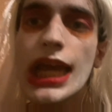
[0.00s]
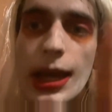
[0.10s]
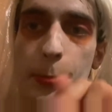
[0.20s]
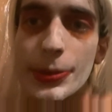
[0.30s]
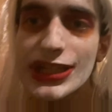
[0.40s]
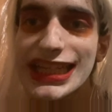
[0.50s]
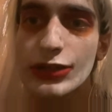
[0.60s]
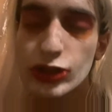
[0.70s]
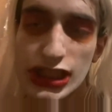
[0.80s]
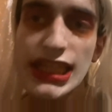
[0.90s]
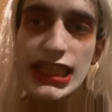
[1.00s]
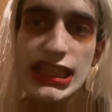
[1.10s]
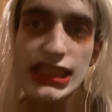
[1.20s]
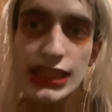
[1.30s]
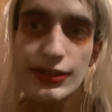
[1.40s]
Porque ustedes
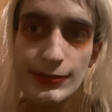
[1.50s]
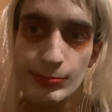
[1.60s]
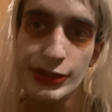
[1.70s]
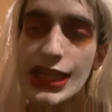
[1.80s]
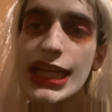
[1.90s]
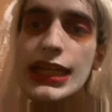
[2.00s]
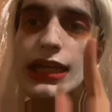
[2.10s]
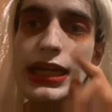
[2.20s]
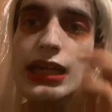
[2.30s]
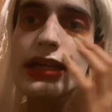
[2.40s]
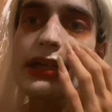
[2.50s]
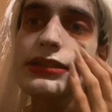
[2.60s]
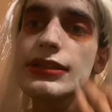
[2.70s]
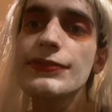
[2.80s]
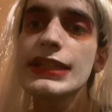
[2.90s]
escriben bien. Y el reto
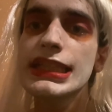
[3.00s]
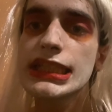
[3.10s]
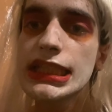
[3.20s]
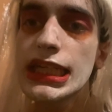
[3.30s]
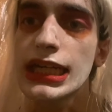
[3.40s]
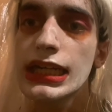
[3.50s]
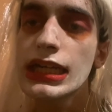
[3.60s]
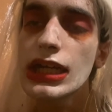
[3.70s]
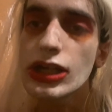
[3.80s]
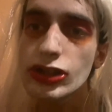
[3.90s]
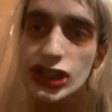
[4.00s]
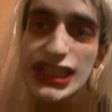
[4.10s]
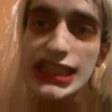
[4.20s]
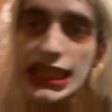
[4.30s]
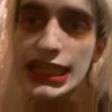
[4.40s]
de fantasía
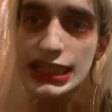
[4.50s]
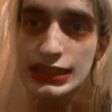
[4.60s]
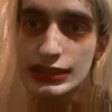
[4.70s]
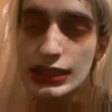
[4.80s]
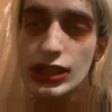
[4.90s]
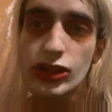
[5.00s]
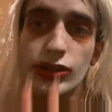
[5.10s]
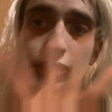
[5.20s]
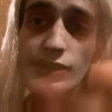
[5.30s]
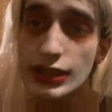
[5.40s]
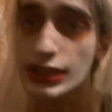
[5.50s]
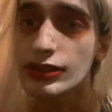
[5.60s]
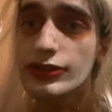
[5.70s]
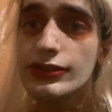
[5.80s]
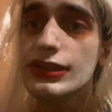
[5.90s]
consiste en coger una
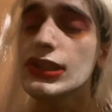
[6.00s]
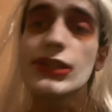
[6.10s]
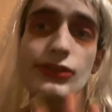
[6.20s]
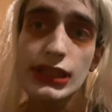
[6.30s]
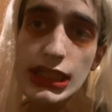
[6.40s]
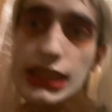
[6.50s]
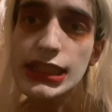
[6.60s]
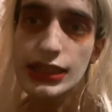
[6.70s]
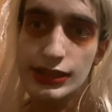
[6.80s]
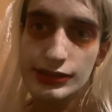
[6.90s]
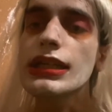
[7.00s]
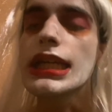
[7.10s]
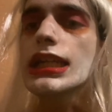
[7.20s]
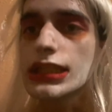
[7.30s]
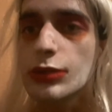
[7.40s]
canción de todas las que que
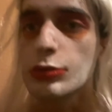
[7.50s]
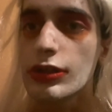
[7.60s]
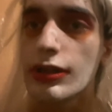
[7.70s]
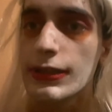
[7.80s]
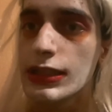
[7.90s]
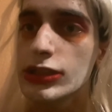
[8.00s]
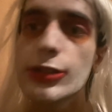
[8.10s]
seguro que lo habrán hecho,